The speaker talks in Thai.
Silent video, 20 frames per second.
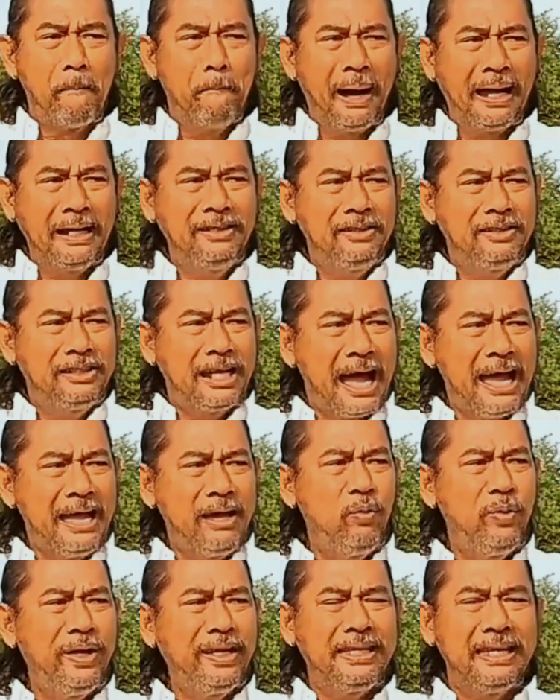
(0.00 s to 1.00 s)
มันใช้
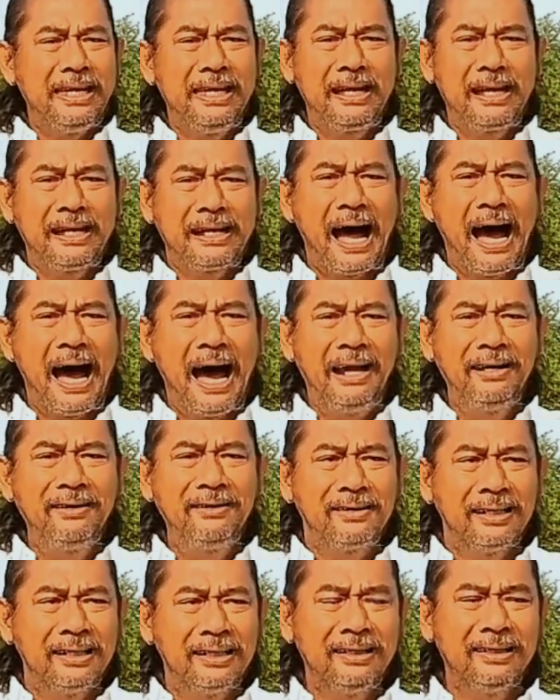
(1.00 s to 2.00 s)
วิธีการ
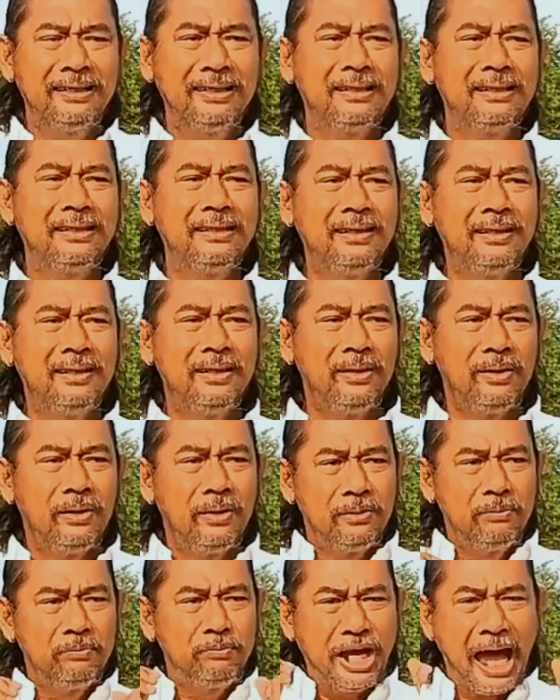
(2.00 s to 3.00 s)
คือ
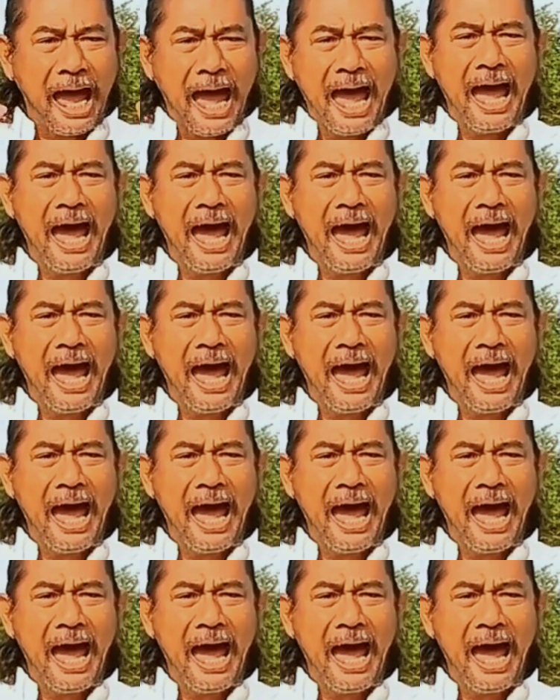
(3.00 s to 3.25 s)
แฉ